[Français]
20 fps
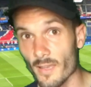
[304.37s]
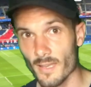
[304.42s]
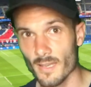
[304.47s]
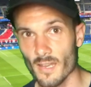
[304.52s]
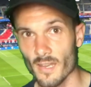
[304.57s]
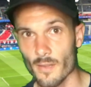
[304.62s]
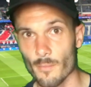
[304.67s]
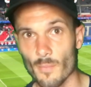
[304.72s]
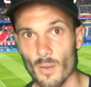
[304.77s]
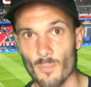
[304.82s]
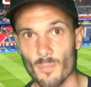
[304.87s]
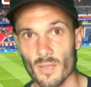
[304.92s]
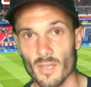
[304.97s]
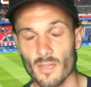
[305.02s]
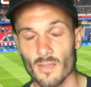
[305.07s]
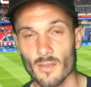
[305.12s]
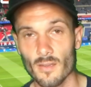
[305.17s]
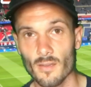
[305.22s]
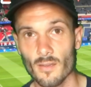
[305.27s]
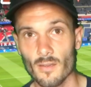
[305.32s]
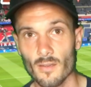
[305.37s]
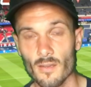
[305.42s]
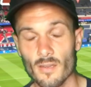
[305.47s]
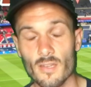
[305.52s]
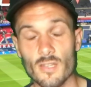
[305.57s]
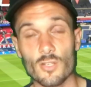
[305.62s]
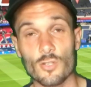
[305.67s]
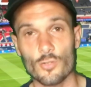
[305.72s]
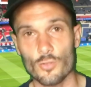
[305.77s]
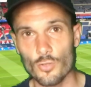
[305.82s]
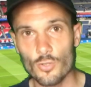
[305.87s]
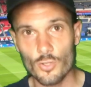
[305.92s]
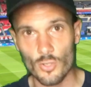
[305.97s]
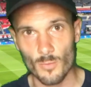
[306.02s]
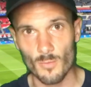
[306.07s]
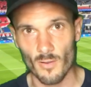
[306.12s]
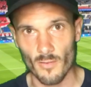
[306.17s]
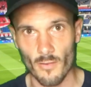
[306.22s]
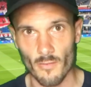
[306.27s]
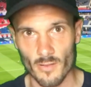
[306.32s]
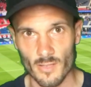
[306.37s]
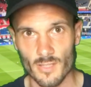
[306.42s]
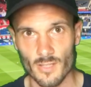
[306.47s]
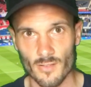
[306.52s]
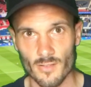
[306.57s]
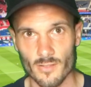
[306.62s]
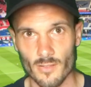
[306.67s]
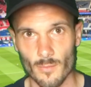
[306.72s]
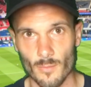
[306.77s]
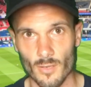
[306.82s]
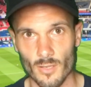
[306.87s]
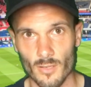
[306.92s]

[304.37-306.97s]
Kylian Mbappé. Et justement, on va voir ça ensemble.